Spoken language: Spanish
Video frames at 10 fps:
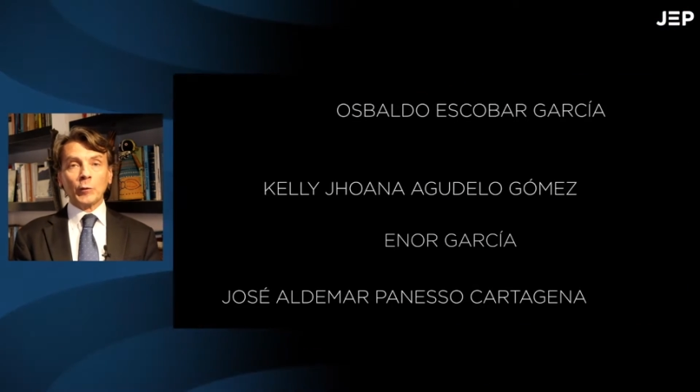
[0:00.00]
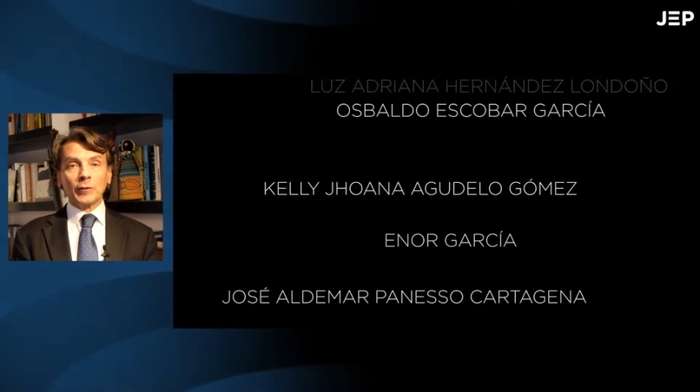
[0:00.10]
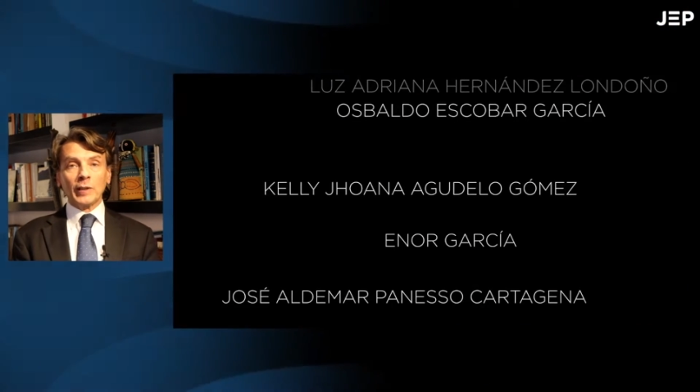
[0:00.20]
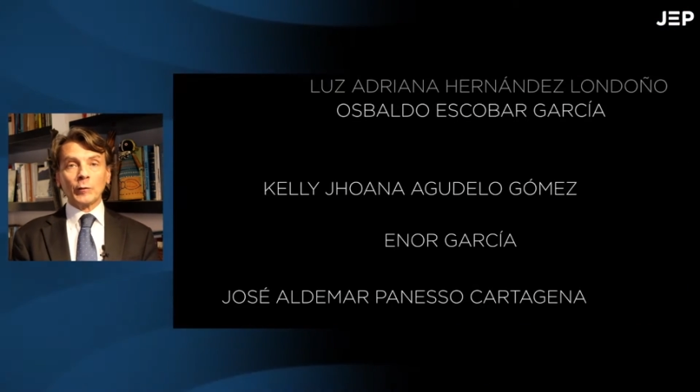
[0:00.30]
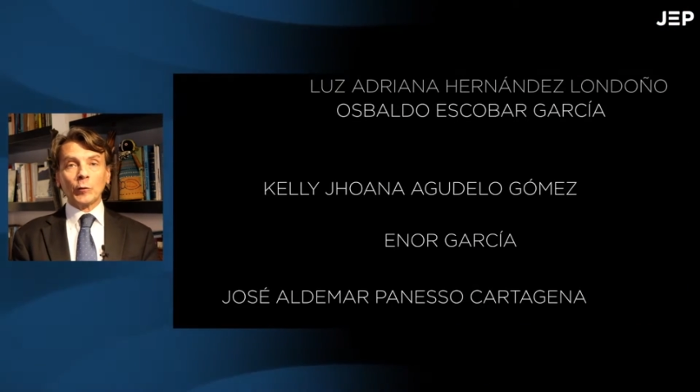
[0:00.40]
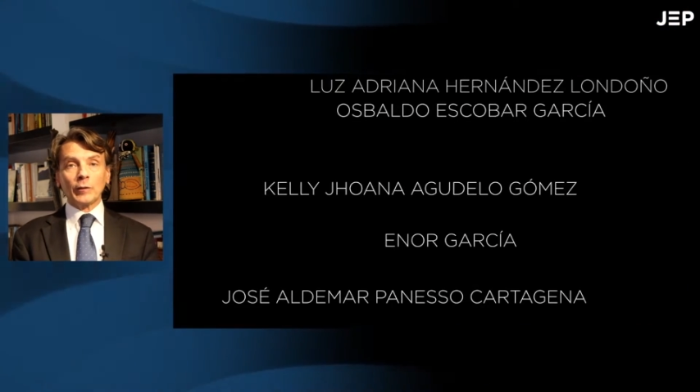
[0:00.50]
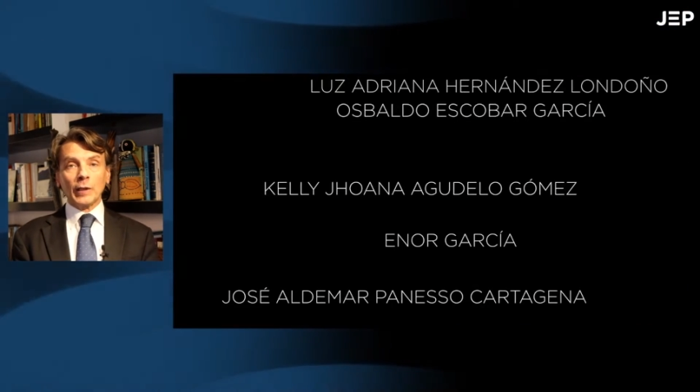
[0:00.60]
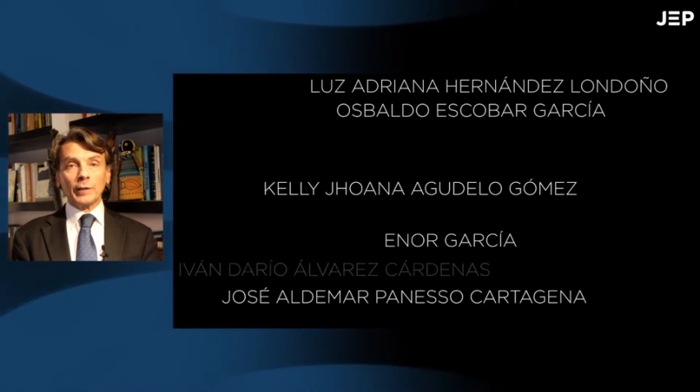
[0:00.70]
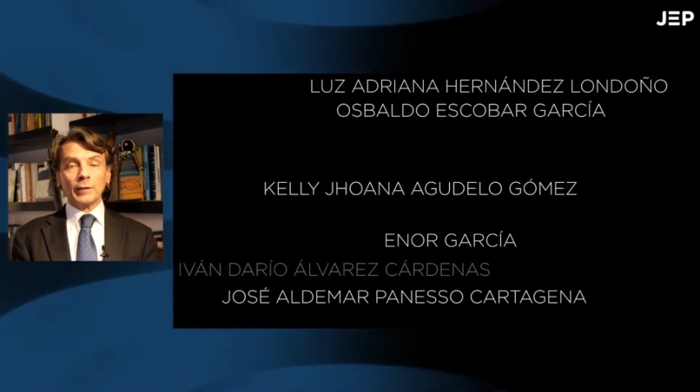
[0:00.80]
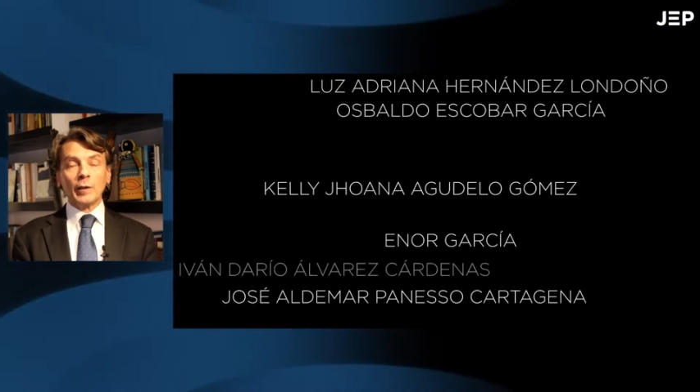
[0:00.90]

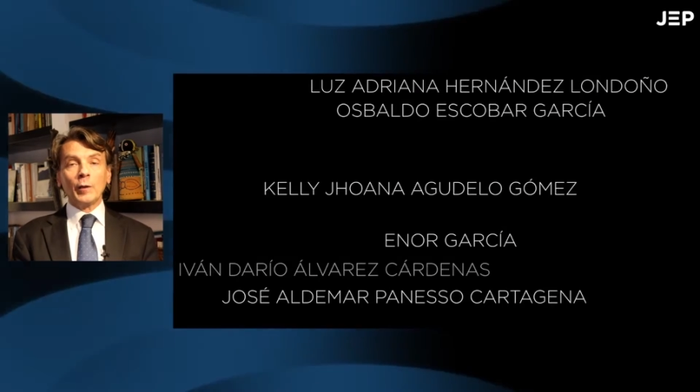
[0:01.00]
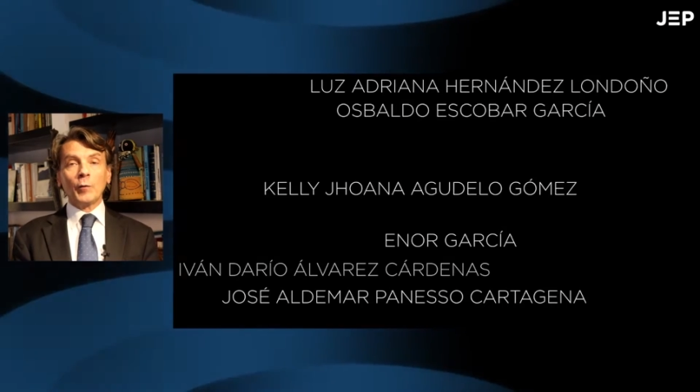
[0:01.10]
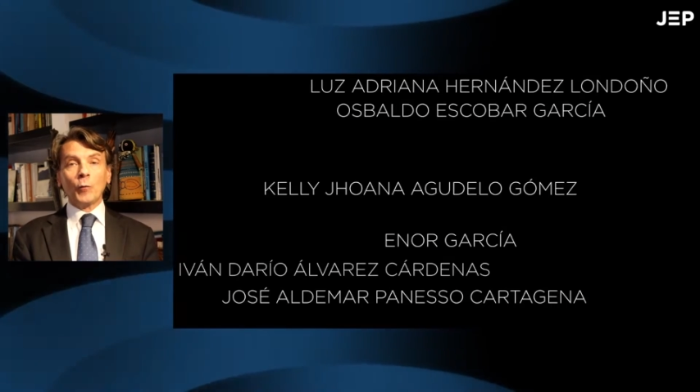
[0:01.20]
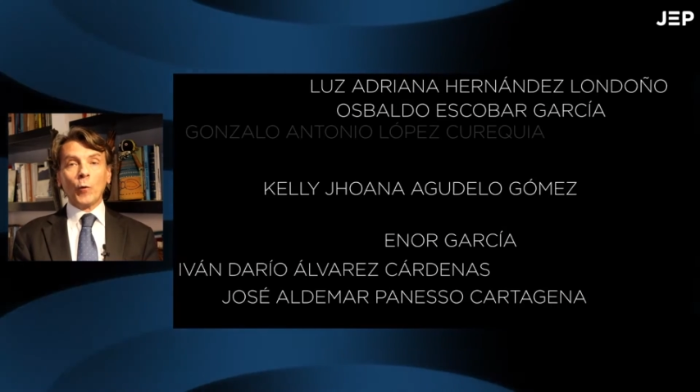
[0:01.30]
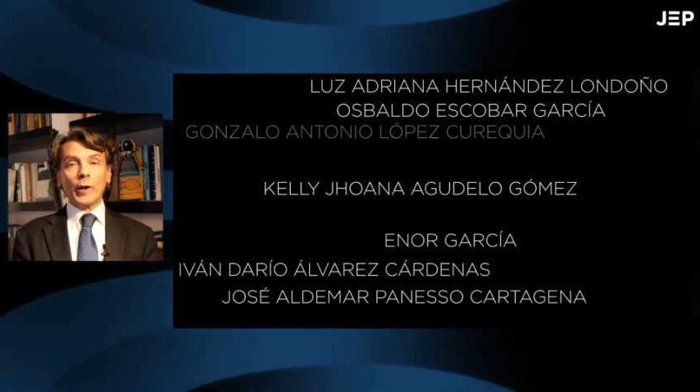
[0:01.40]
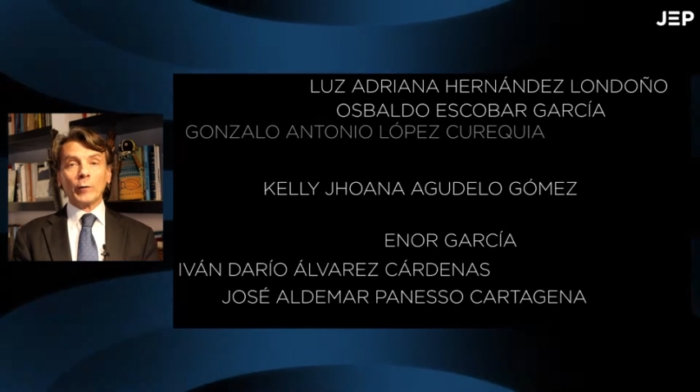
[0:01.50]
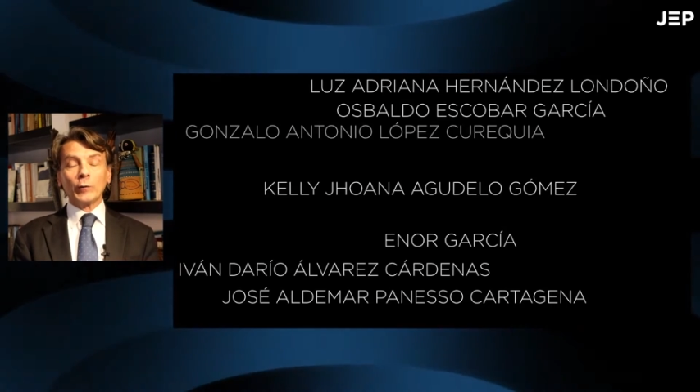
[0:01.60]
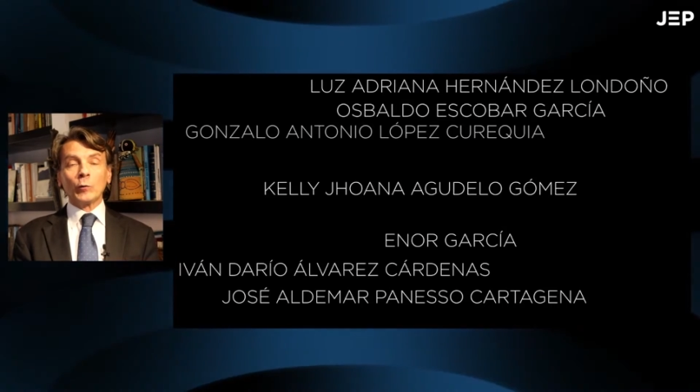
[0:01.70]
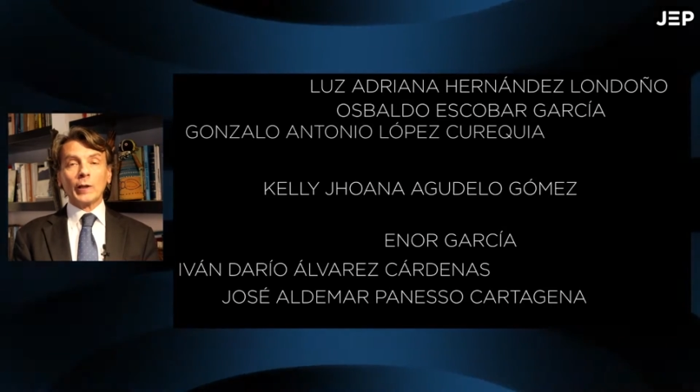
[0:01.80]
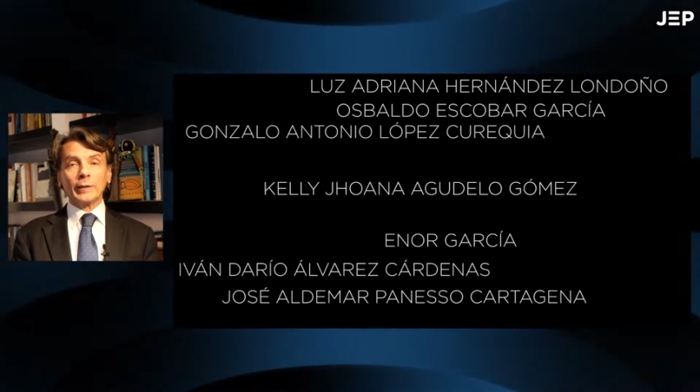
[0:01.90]
206
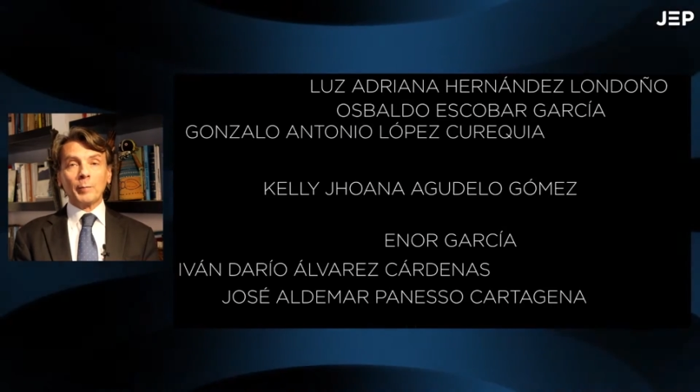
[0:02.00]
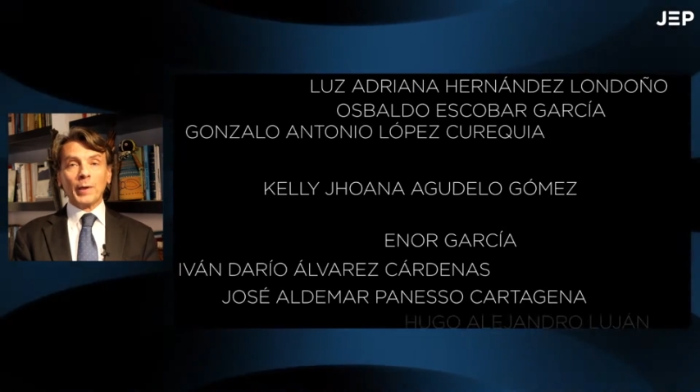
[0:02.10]
fueron durante el